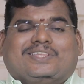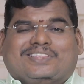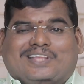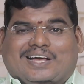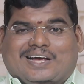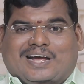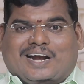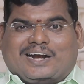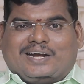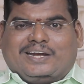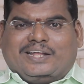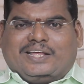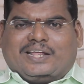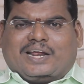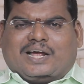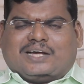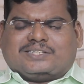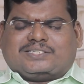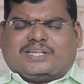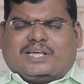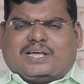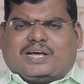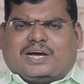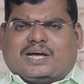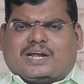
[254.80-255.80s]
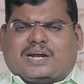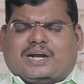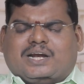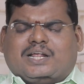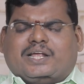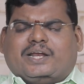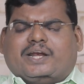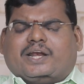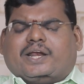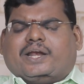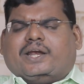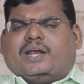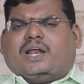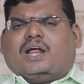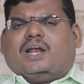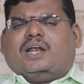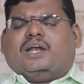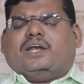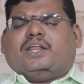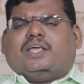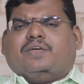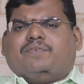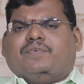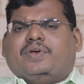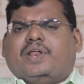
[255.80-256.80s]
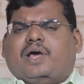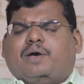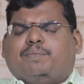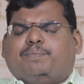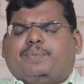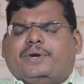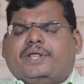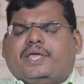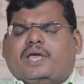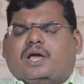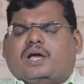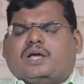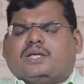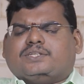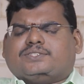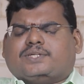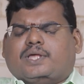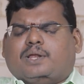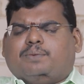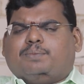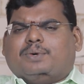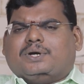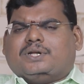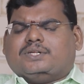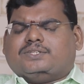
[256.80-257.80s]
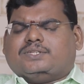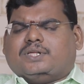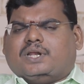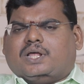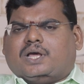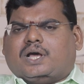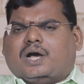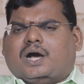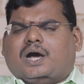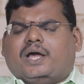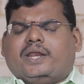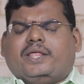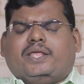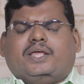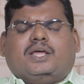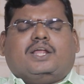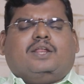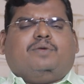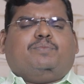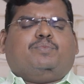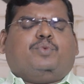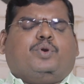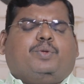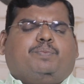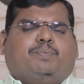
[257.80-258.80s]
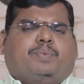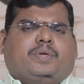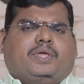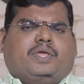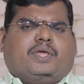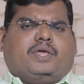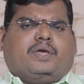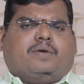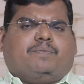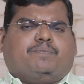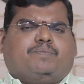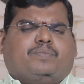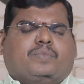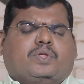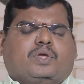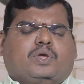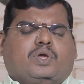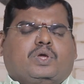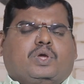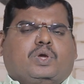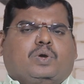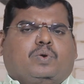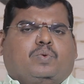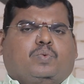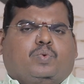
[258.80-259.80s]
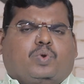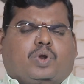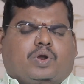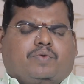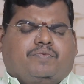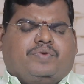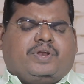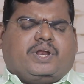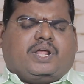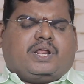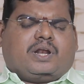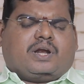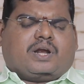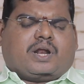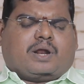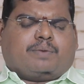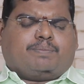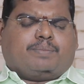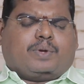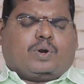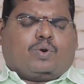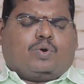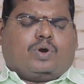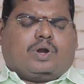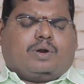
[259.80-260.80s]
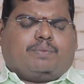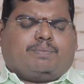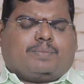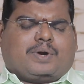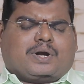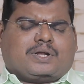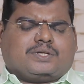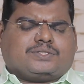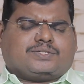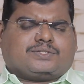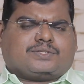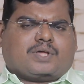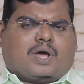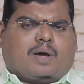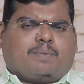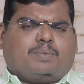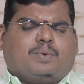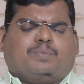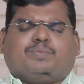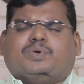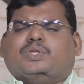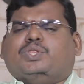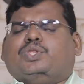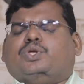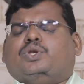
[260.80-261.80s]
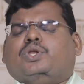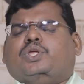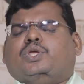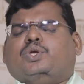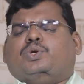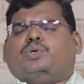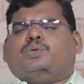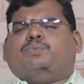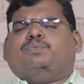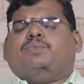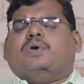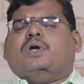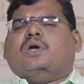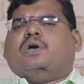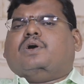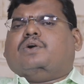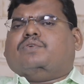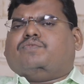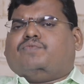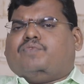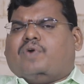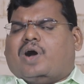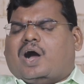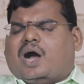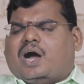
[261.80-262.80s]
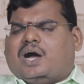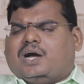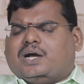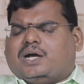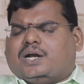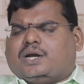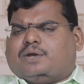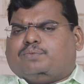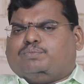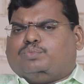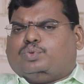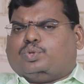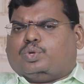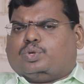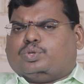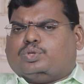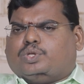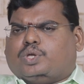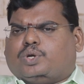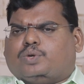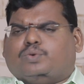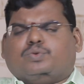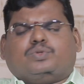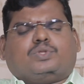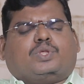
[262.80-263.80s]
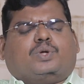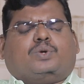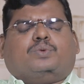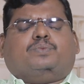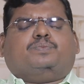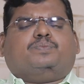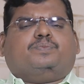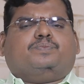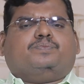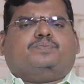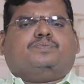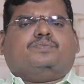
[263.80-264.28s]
இந்த கண்ணீர் ராசிக்காரர்களுக்கு இன்றைய நாளில் நீங்கள் விடாப்பிடியாக செயல்பட்டு சில காரியங்களை முடிப்பீங்க உறவினர் நண்பர்களுடன் மனஸ்தாபம் வந்து நீங்கும் வாகனம் தொந்தரவு தரும்